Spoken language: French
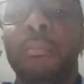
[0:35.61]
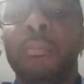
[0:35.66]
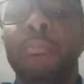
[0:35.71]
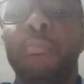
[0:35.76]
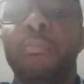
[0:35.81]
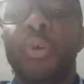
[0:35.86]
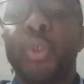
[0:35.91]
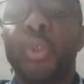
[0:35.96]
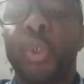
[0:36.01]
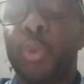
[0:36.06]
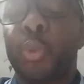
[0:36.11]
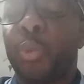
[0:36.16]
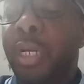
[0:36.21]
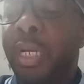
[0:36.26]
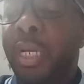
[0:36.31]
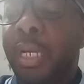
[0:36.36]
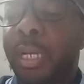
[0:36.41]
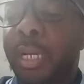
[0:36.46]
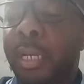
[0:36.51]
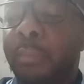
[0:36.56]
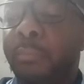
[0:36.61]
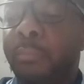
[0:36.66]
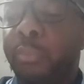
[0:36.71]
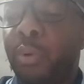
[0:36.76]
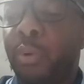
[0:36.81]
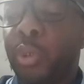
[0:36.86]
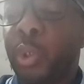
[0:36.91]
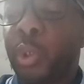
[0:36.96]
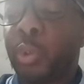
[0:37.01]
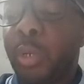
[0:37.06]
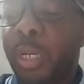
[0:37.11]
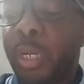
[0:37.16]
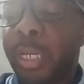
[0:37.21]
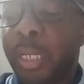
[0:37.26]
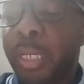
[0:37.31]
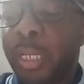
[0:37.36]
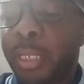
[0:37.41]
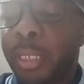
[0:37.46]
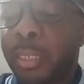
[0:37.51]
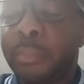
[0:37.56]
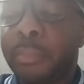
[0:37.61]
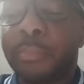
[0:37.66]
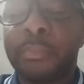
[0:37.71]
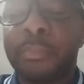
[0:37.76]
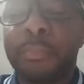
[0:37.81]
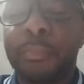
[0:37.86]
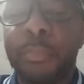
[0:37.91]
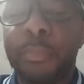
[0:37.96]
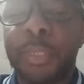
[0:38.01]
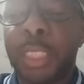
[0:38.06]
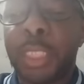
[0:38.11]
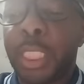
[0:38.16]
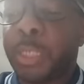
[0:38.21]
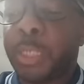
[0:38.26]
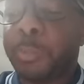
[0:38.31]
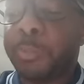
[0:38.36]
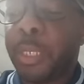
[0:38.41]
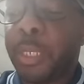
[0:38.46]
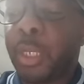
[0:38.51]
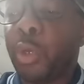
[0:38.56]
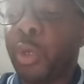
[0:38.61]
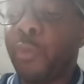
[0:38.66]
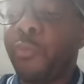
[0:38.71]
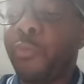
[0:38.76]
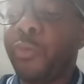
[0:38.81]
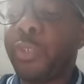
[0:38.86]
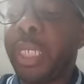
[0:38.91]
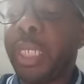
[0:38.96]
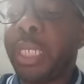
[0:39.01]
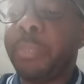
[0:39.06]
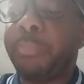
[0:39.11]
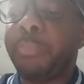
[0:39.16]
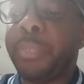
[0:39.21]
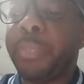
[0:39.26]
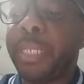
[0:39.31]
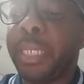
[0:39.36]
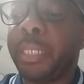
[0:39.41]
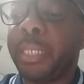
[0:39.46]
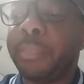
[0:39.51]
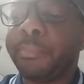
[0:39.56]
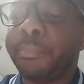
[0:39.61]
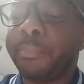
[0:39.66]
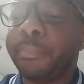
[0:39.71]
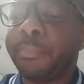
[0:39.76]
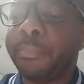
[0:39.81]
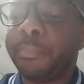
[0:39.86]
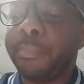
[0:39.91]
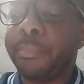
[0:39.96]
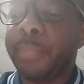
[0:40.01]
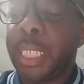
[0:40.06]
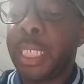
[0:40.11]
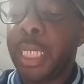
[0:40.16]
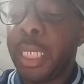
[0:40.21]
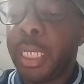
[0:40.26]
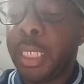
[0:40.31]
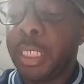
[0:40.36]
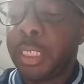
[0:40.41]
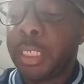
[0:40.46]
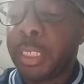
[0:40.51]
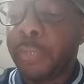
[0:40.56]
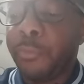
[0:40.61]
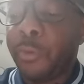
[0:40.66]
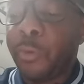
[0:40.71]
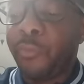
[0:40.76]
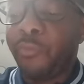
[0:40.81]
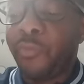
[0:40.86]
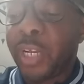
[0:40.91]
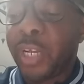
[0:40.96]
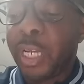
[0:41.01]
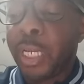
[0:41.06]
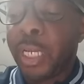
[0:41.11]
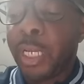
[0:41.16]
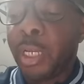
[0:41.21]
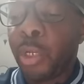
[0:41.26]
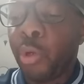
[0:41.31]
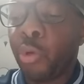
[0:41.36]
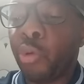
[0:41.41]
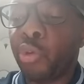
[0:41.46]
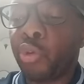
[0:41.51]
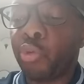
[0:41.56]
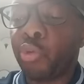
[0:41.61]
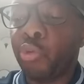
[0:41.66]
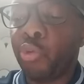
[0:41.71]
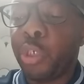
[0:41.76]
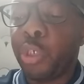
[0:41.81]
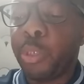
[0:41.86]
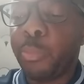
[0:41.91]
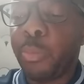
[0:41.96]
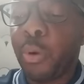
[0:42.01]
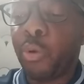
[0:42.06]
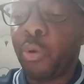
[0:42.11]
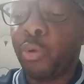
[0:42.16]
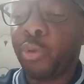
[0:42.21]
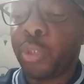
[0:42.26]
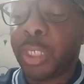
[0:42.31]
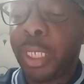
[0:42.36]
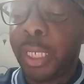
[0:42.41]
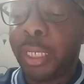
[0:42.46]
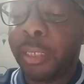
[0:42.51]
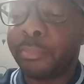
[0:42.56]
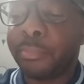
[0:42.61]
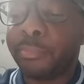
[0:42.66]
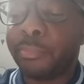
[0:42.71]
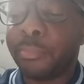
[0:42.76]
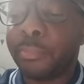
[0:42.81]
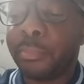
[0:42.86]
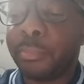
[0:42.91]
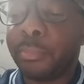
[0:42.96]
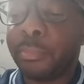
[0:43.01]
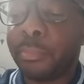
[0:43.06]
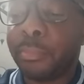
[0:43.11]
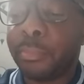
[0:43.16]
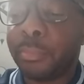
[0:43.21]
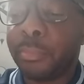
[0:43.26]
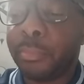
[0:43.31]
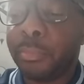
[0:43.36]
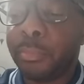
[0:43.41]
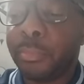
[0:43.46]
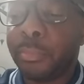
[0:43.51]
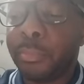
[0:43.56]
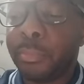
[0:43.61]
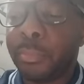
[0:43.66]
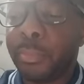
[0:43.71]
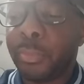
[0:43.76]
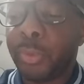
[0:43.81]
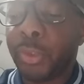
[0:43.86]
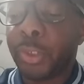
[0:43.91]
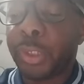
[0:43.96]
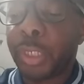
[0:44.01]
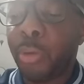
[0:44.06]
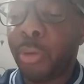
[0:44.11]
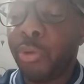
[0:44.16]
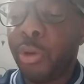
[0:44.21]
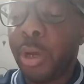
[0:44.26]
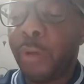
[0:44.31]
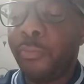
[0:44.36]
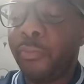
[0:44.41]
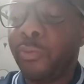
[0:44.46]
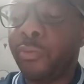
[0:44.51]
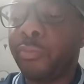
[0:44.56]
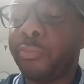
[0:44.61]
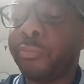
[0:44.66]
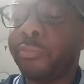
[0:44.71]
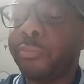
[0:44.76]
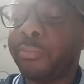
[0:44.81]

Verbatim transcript: Bonsoir, bonsoir, j'espère que vous allez bien. C'est votre frère le Zoulou de Bogota. Salut à vous.